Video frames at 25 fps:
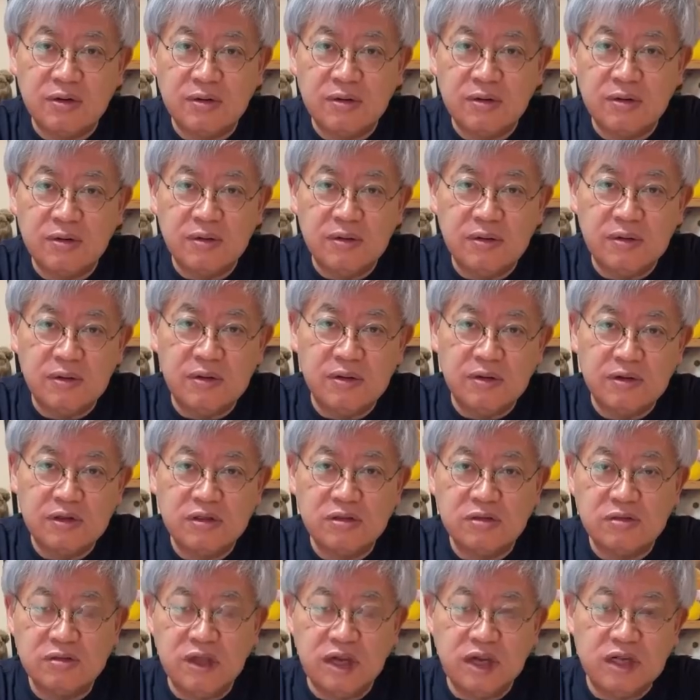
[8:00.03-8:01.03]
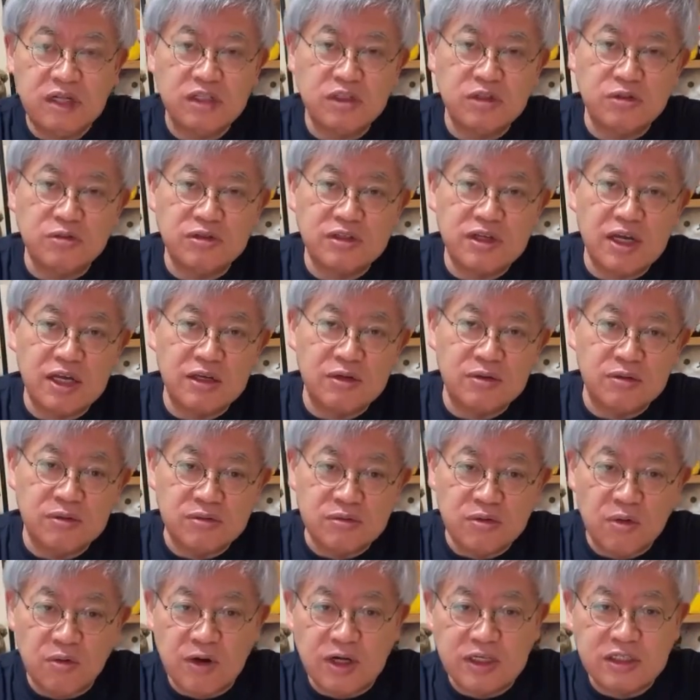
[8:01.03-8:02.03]
の、971兆3位
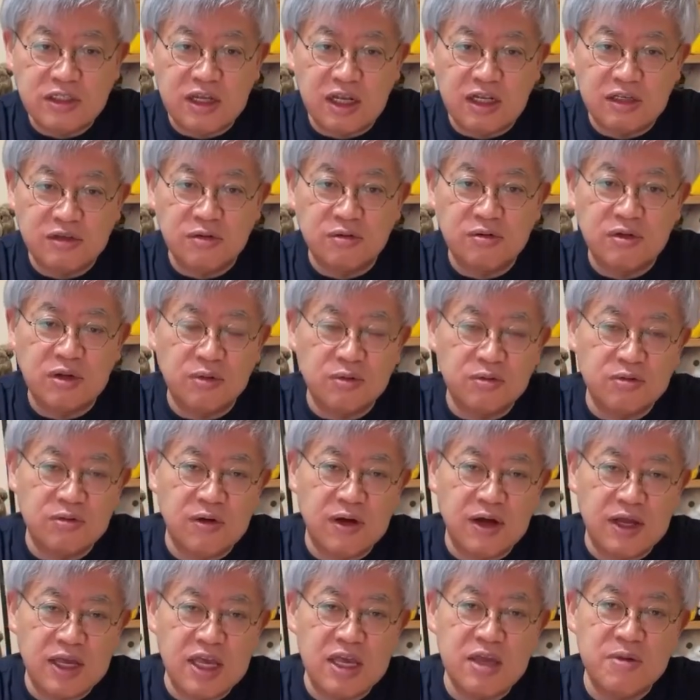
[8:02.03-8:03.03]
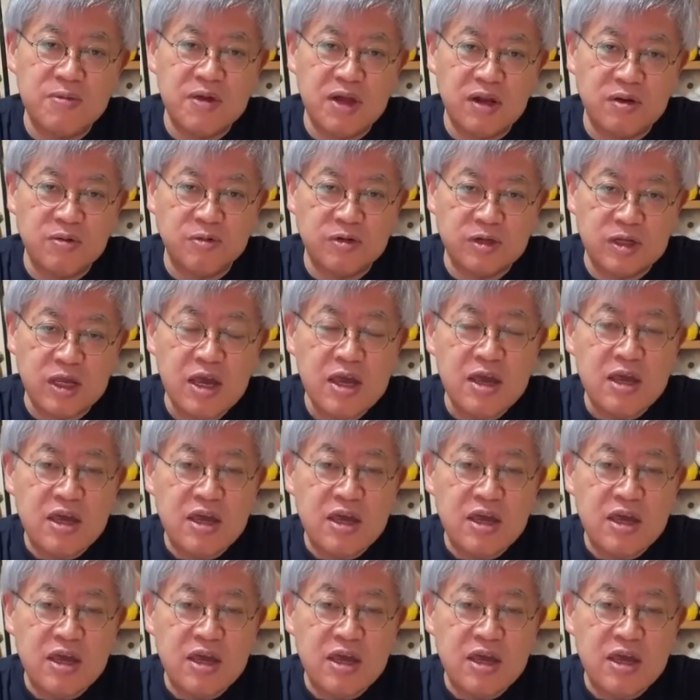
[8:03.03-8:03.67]
を動かしたり、そんなことはエイミアにも、